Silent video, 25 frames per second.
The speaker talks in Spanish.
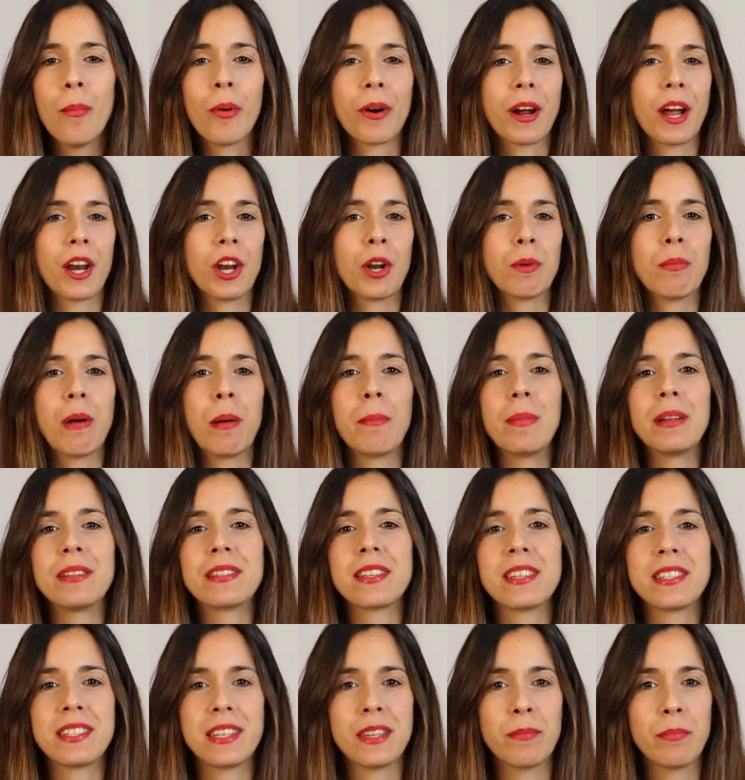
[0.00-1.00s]
porque
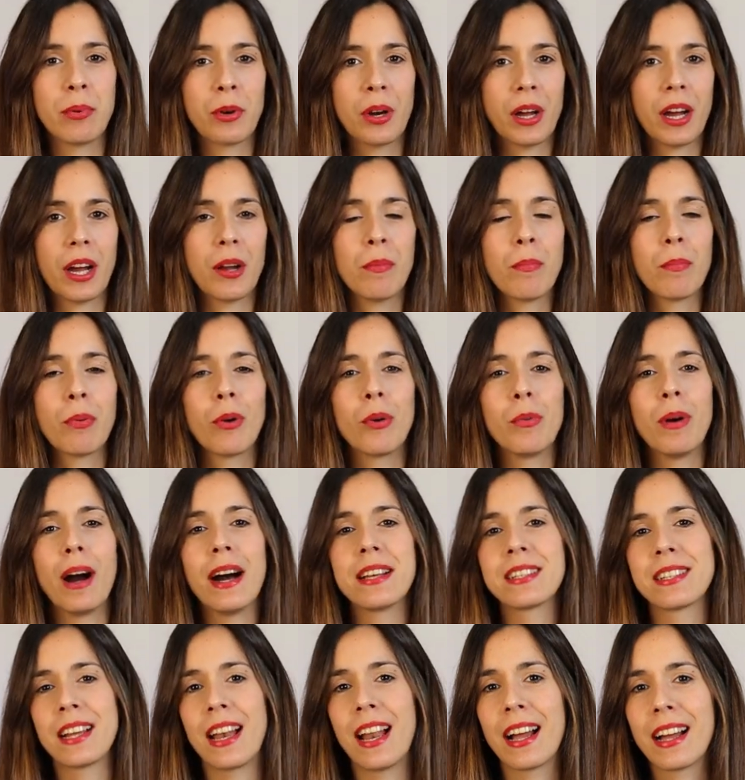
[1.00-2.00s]
normalmente si por ejemplo
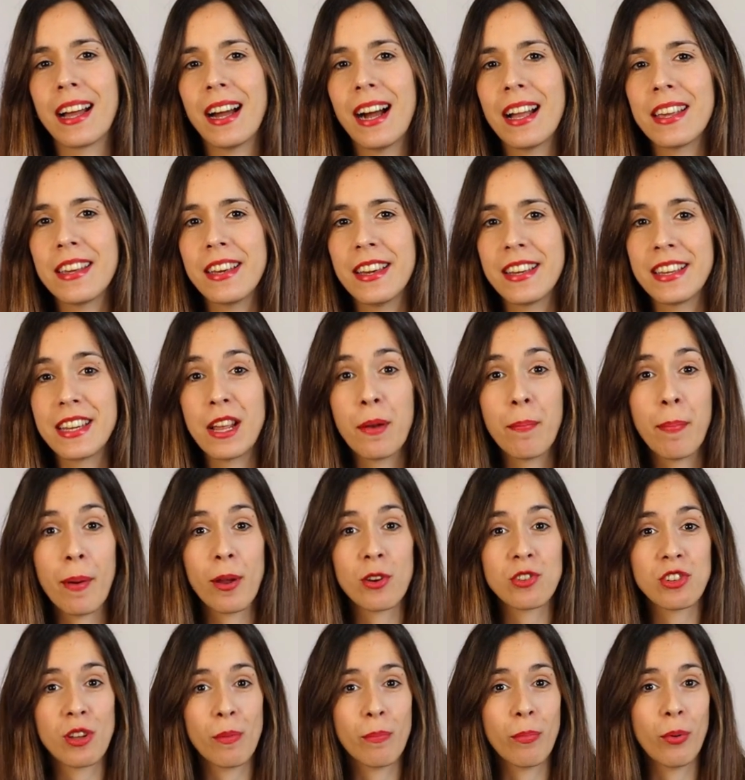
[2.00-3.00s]
vas a la calle y el
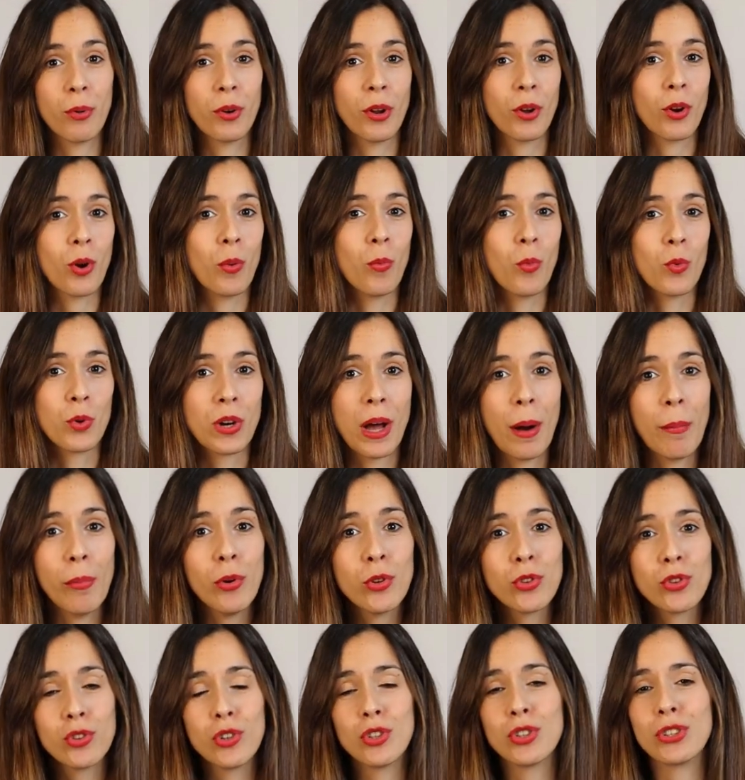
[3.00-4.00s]
perro se pone como una
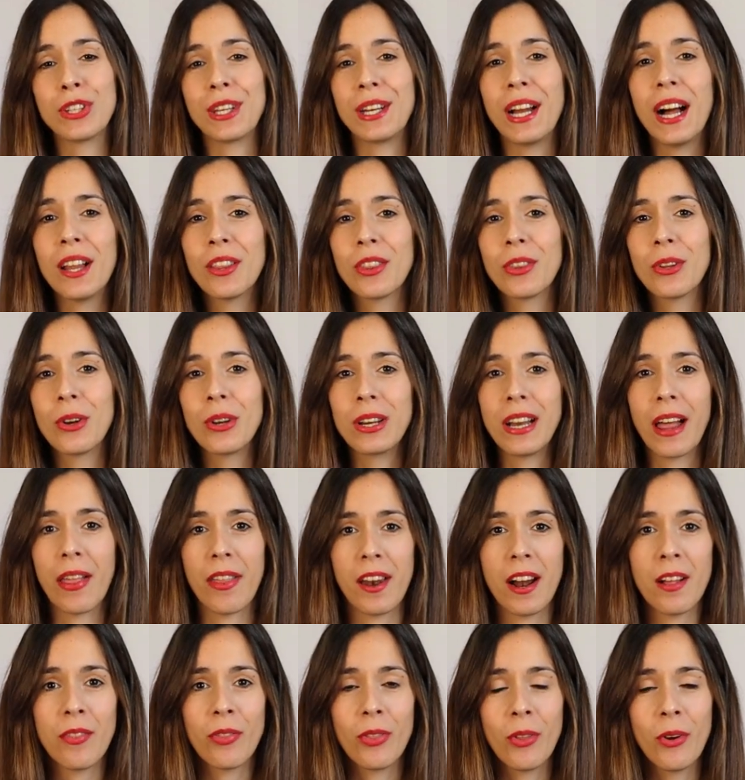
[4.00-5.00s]
moto tirando y
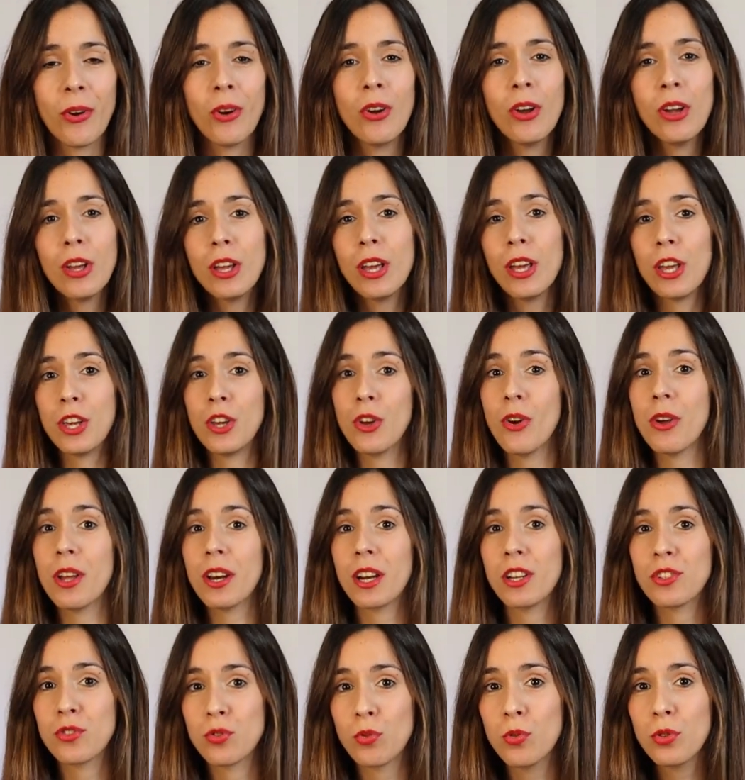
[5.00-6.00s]
ladrando y hoy
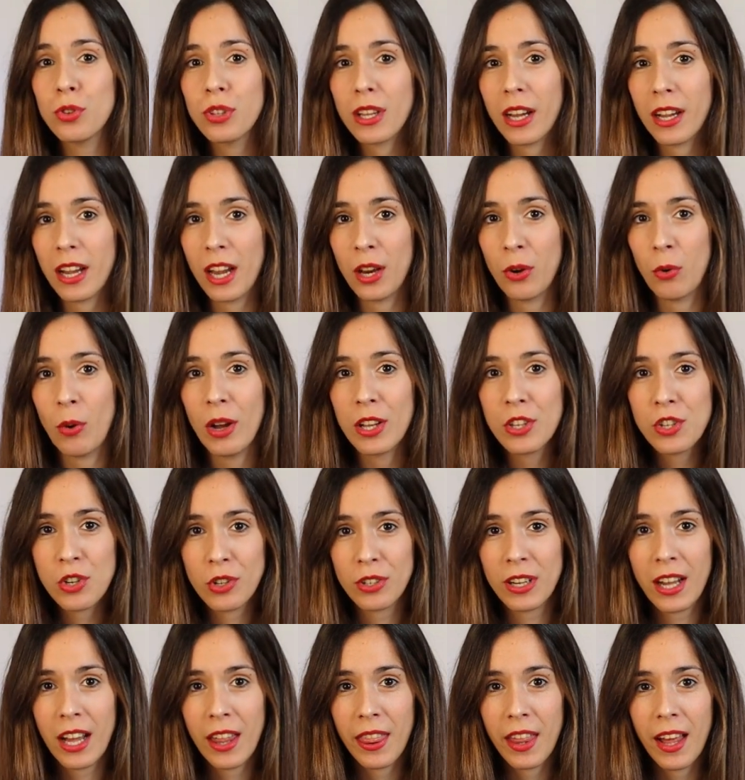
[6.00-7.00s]
resulta que no ha
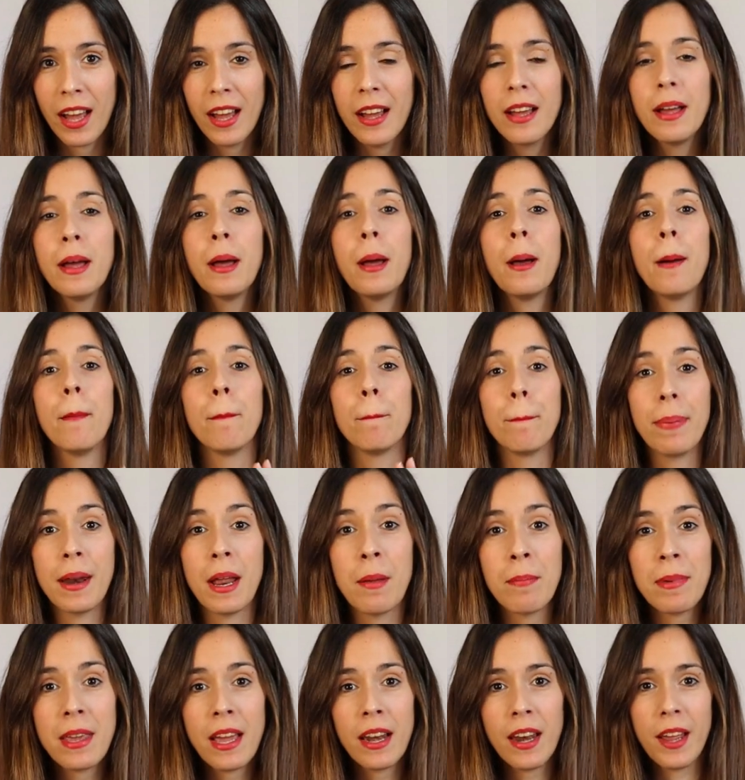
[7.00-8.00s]
hecho nada,
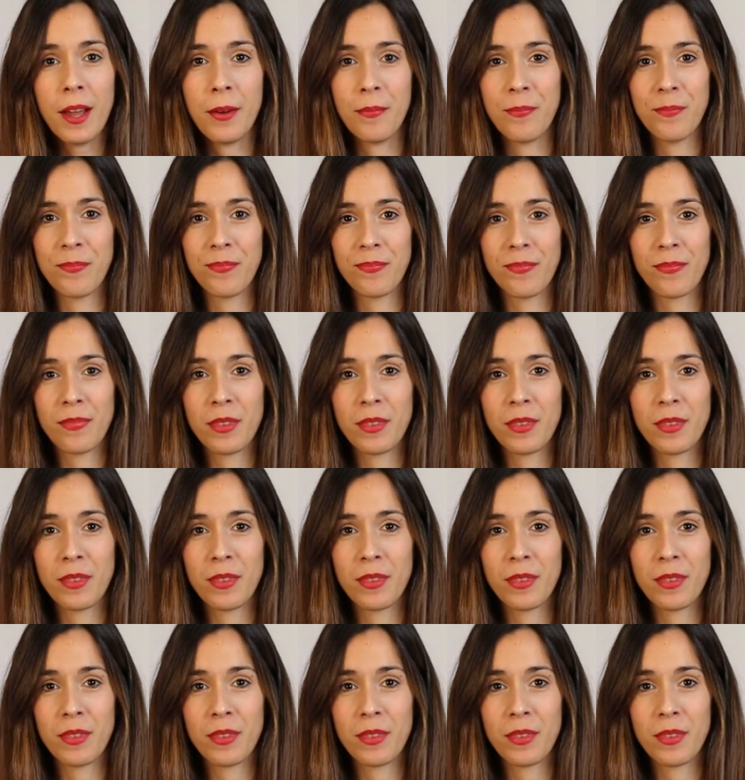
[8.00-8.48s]
premiale,